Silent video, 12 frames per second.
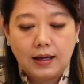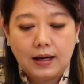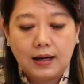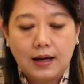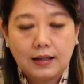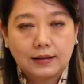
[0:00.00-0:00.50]

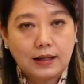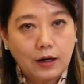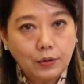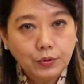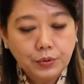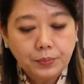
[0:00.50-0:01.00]
atau
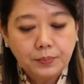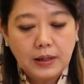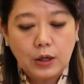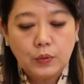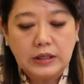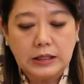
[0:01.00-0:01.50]

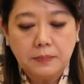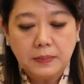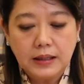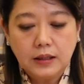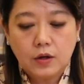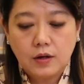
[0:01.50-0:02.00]
melalui
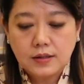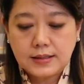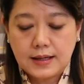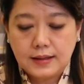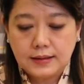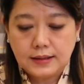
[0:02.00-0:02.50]
email call
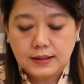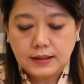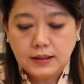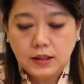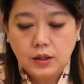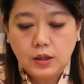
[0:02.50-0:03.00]
center
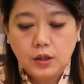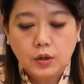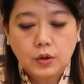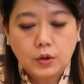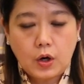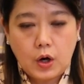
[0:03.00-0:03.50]

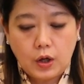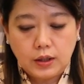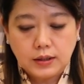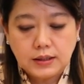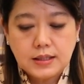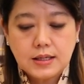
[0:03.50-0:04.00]

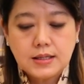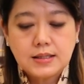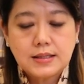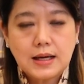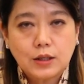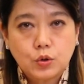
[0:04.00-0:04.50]
call
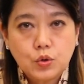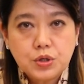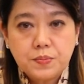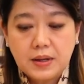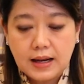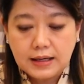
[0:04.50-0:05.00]

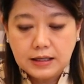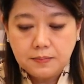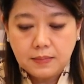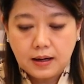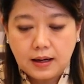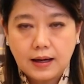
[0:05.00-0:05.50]

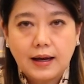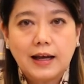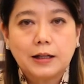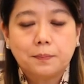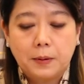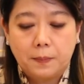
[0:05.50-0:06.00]
lima
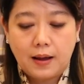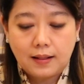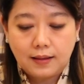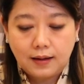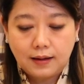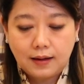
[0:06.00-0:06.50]
at ppatk.go.id